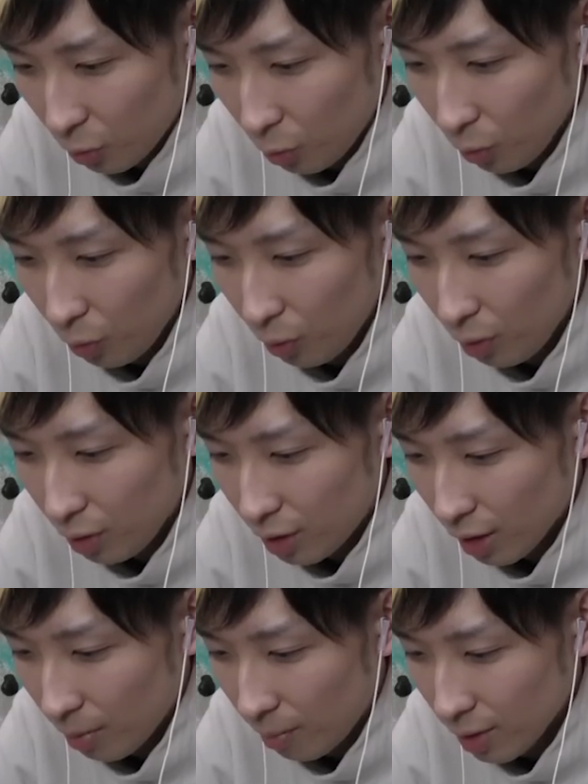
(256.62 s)
驚い
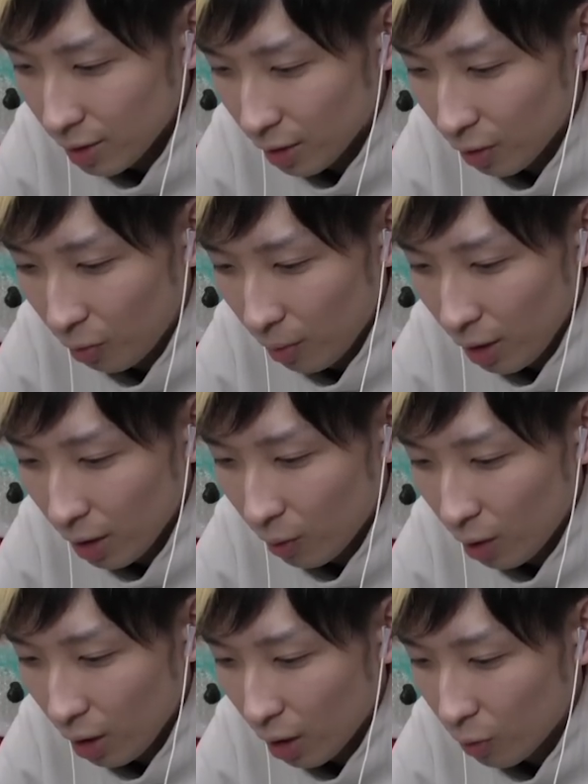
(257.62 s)
た。まさかお前が
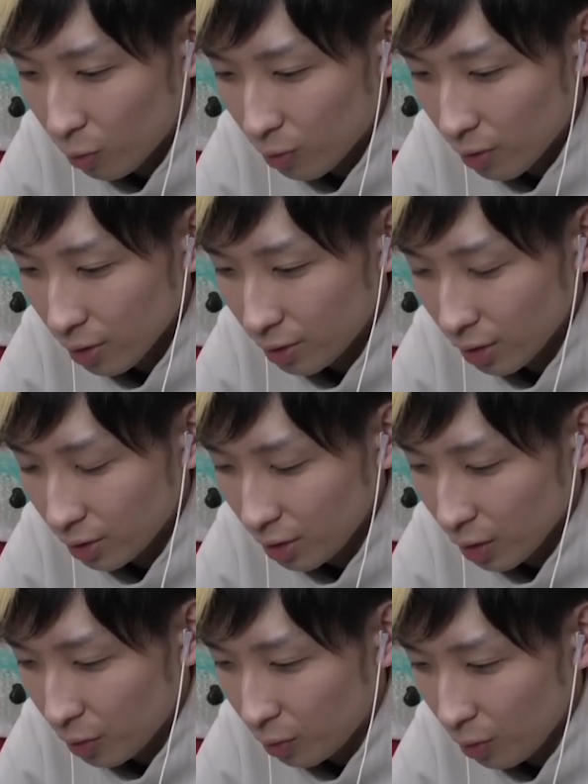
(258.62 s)
我らを復活させ
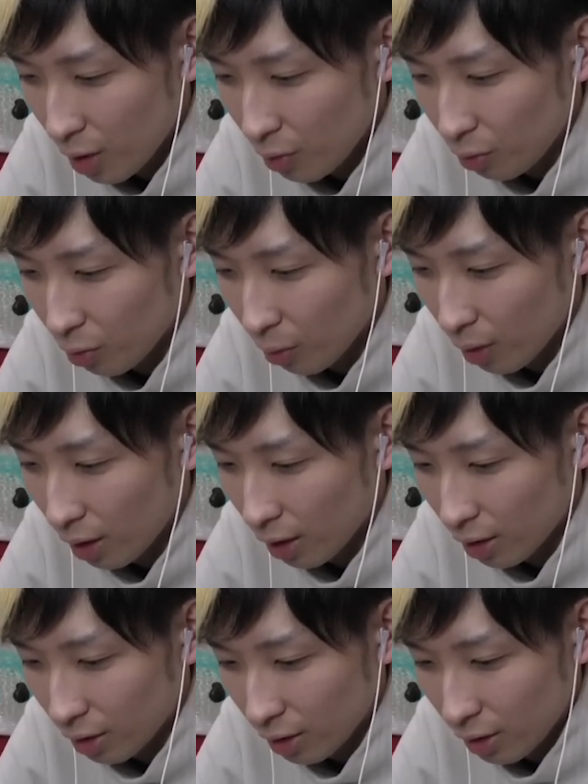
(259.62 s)
てくれると
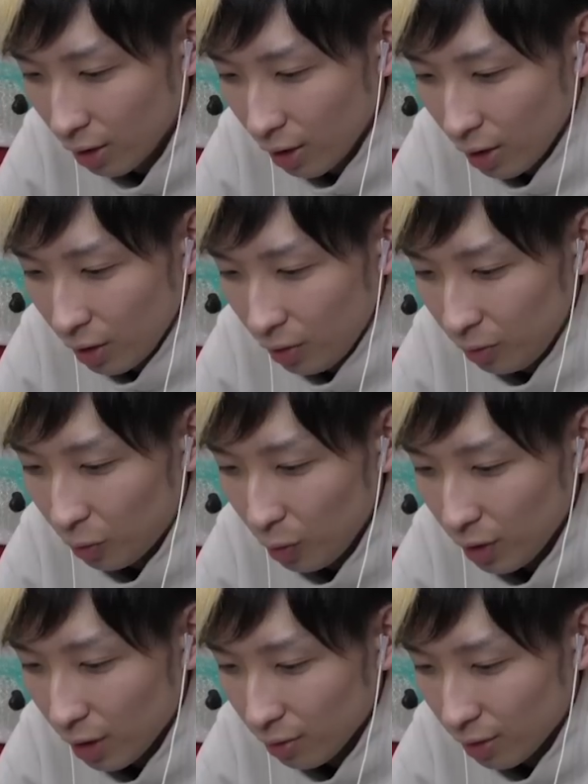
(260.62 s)
は。と
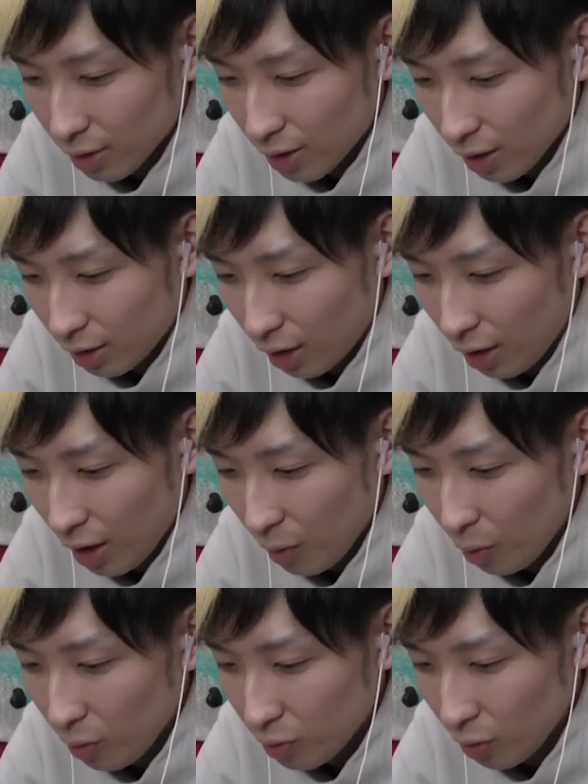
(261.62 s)
にかく助かった。礼
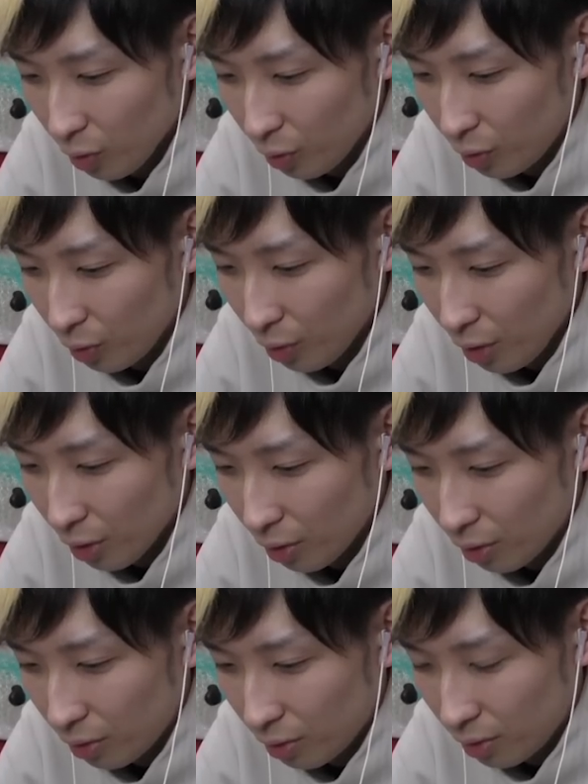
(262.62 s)
を言うぞ、どう
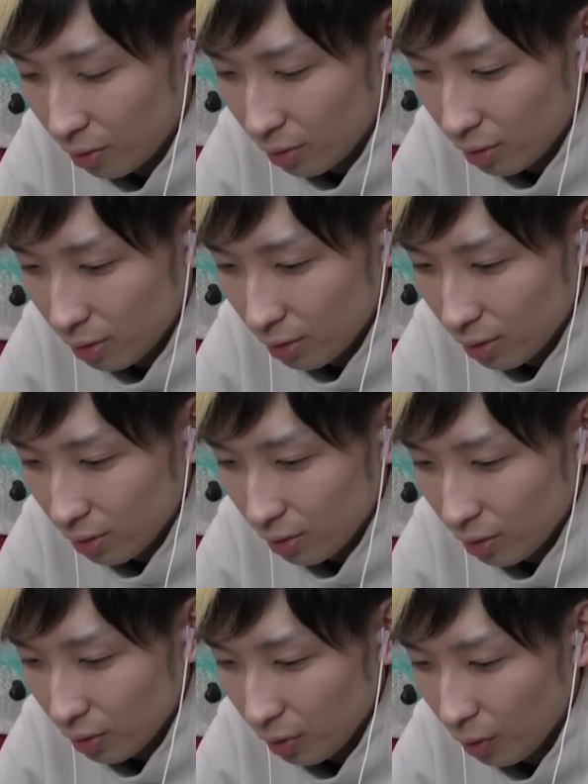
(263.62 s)
よ。
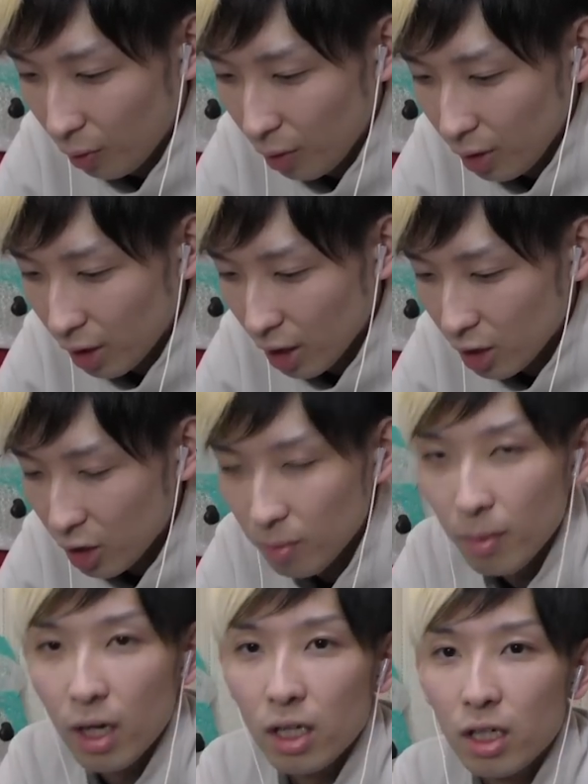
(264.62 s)
どういたし
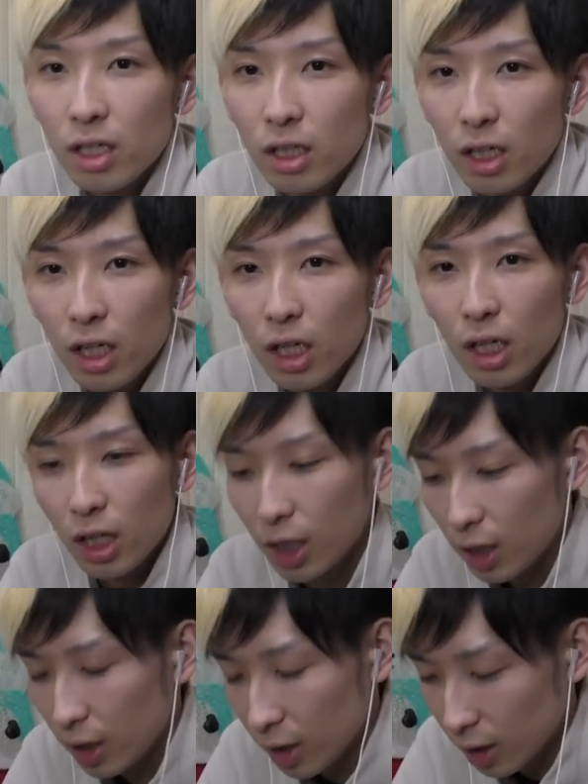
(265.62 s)
まして。
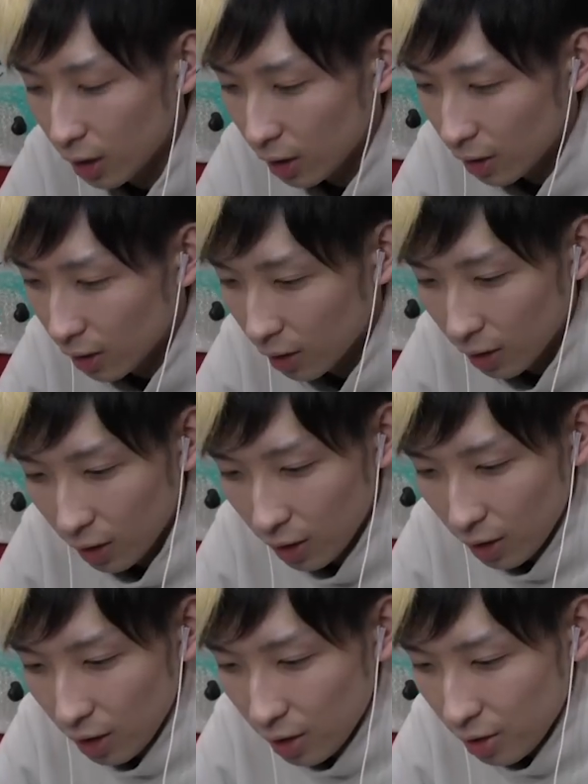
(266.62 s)

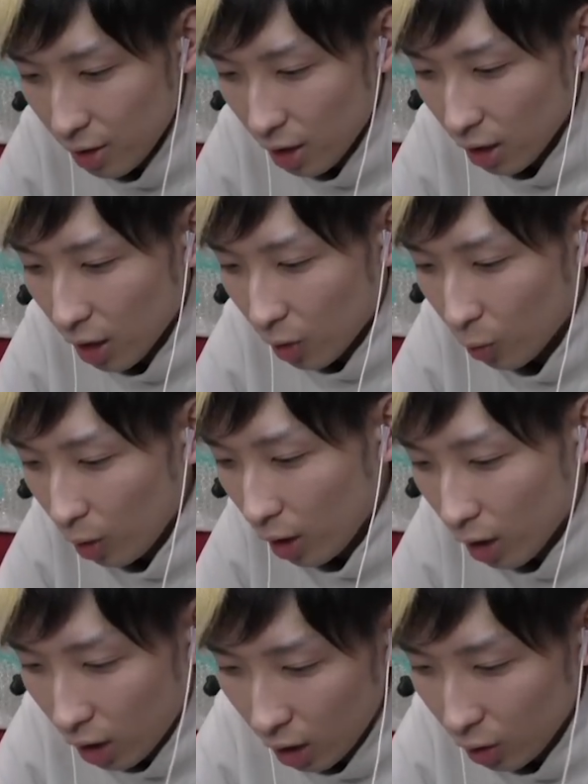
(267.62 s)
じゃが、これ
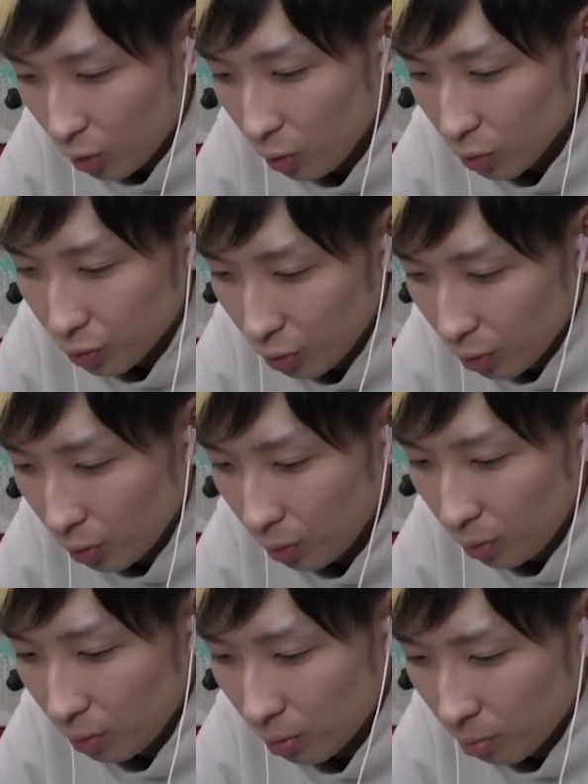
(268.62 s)
からどうす
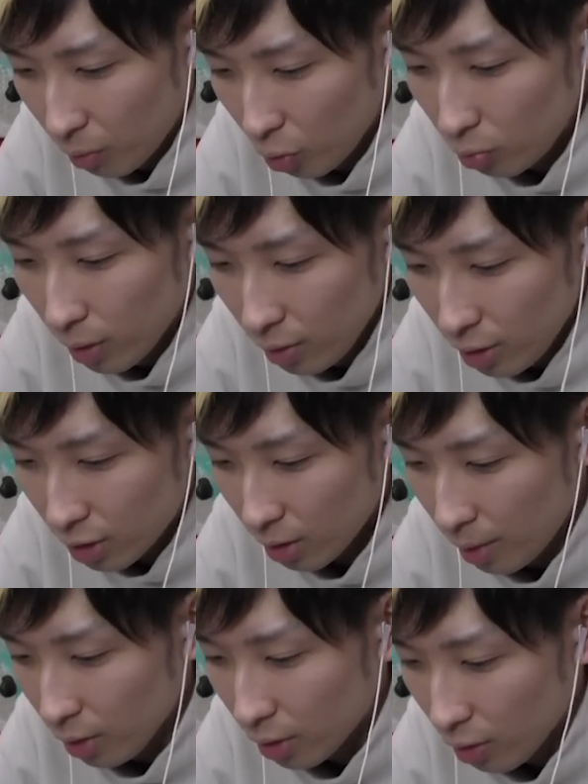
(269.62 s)
る？もう、ウバウネ
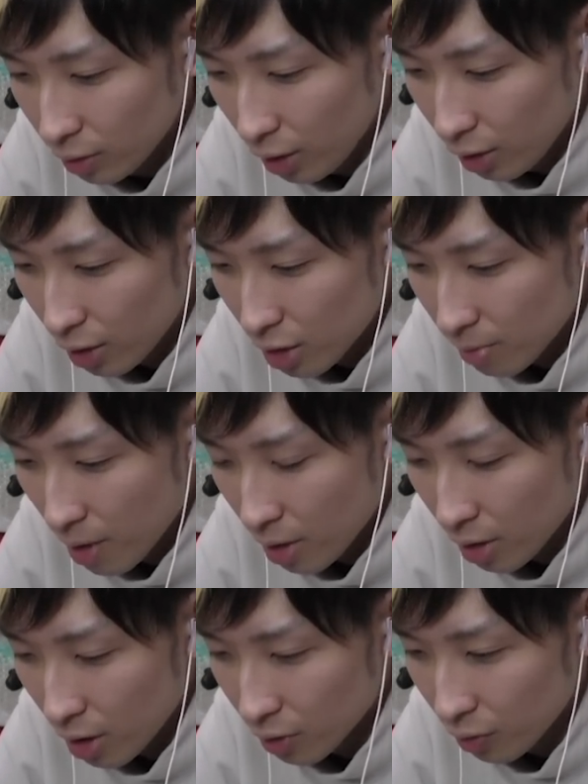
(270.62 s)
様は倒されてしまっ
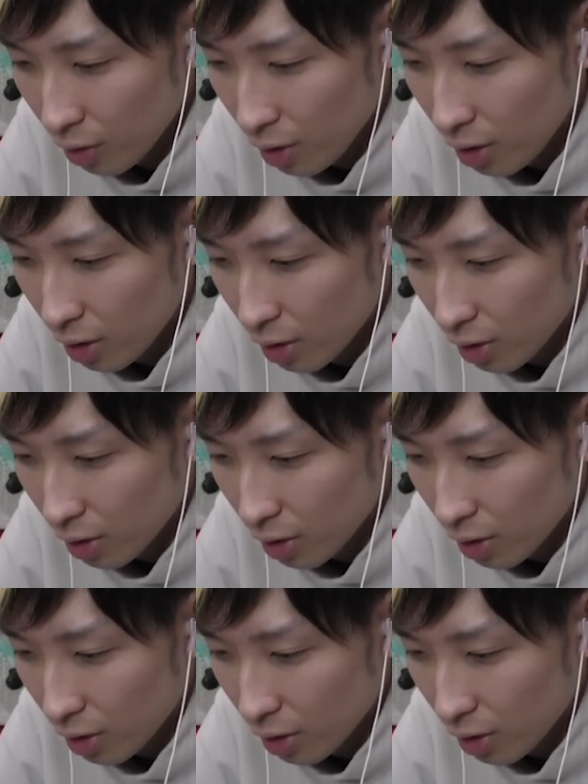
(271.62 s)
たぞい。